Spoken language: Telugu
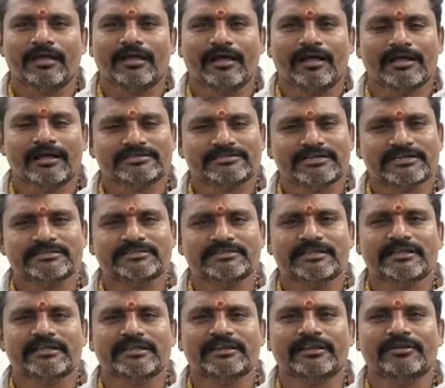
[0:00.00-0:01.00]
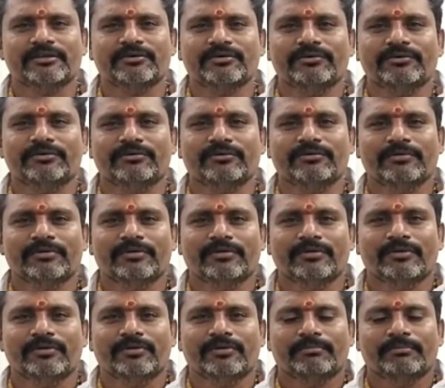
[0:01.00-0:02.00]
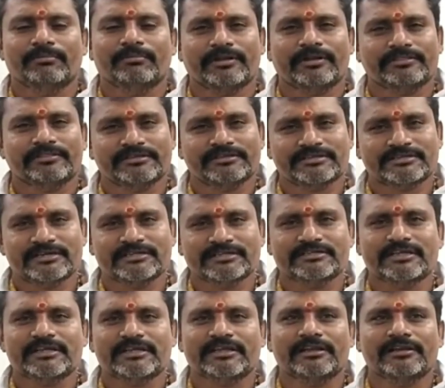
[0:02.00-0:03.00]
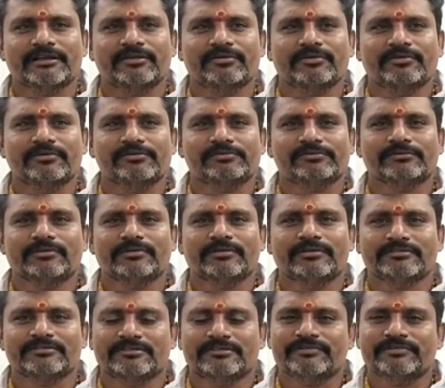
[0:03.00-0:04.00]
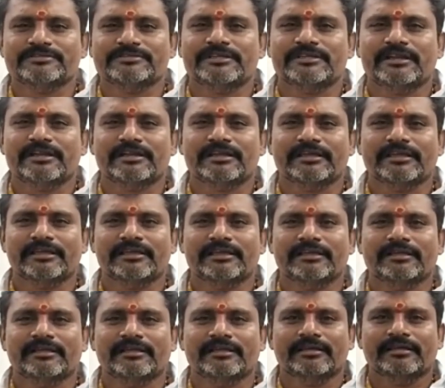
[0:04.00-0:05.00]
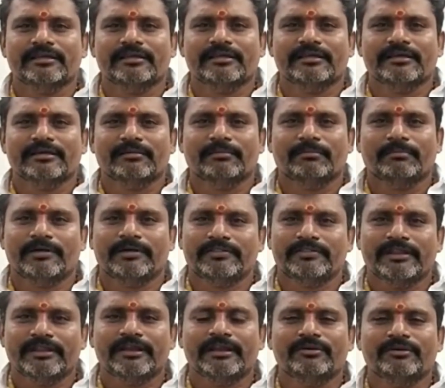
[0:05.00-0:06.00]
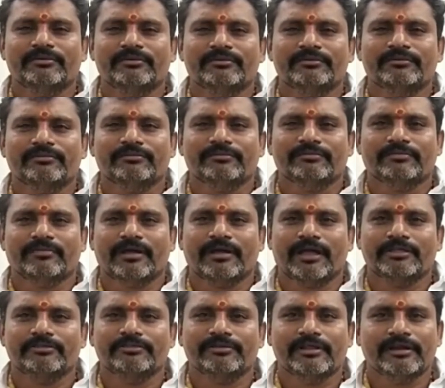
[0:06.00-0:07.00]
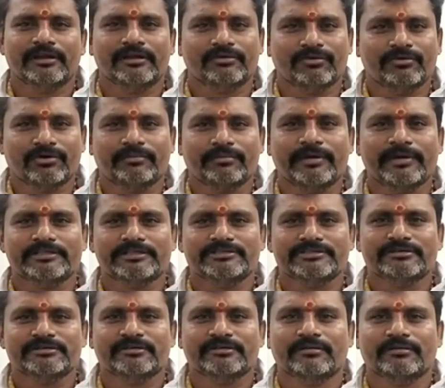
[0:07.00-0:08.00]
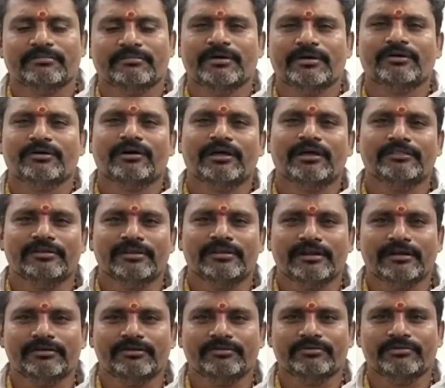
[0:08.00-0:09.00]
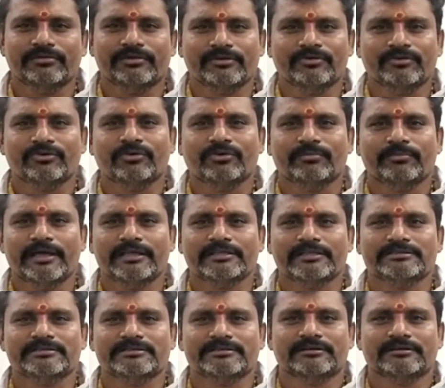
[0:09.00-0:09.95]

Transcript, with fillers: ఆ స్టడీ సర్కిల్లలో ప్రతి స్టడీ సర్కిల్లో సంవత్సరానికి పది నెలలు ఐదు నెలలు ఒక బ్యాచ్ మరొక ఐదు నెలలు ఇంకొక బ్యాచ్